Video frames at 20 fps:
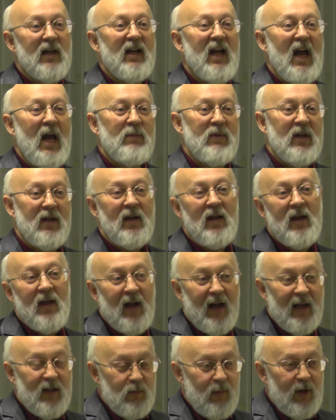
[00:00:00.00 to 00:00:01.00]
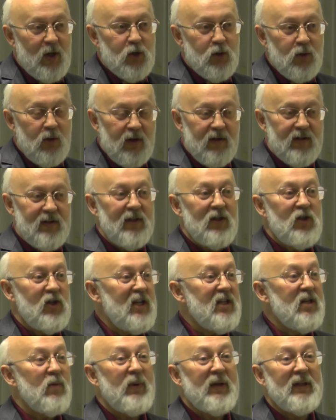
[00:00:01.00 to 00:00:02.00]
на Каме, они большое
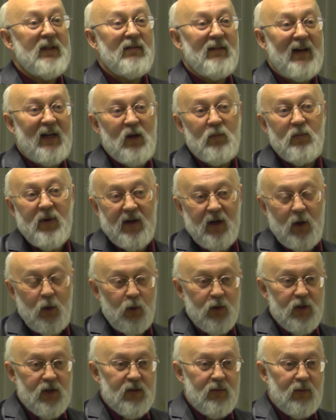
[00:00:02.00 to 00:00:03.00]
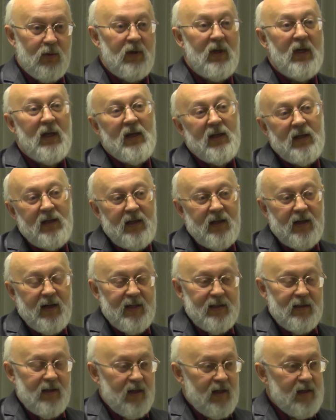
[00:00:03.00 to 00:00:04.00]
значение придавали пароходству и
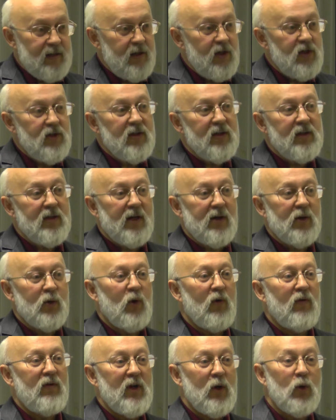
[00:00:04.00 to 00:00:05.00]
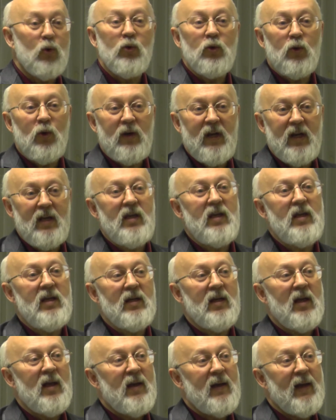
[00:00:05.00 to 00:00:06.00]
разной различной торговле.
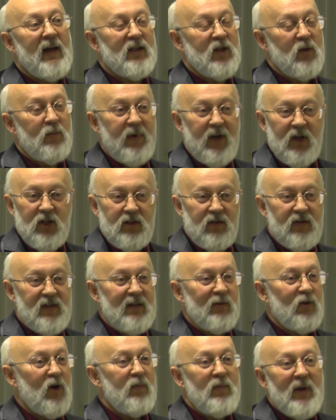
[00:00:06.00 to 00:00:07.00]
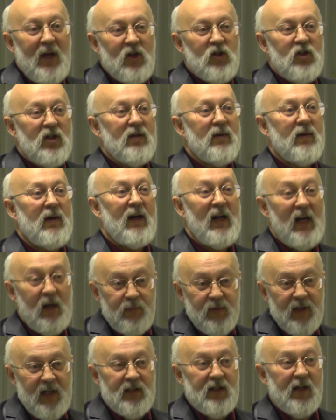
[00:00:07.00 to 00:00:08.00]
Кунгуряки – это прежде всего, опять же,
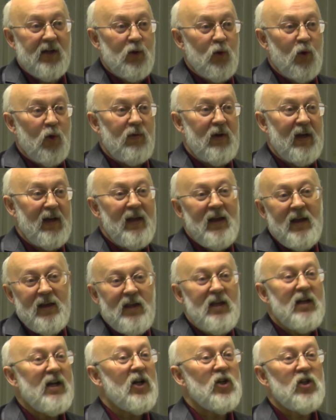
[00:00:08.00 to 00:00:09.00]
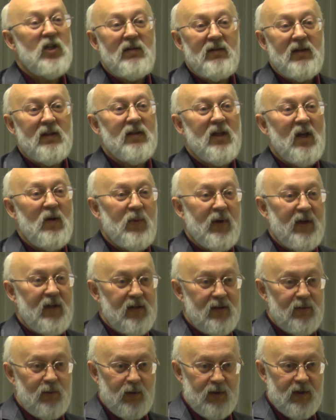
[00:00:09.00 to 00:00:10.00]
хлебная торговля и кожевенное
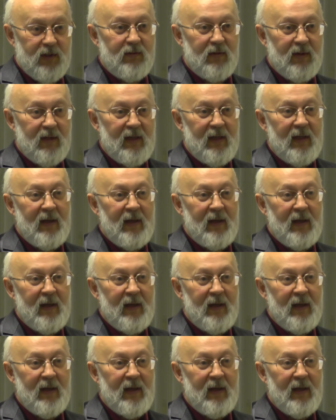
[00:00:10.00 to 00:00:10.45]
производство.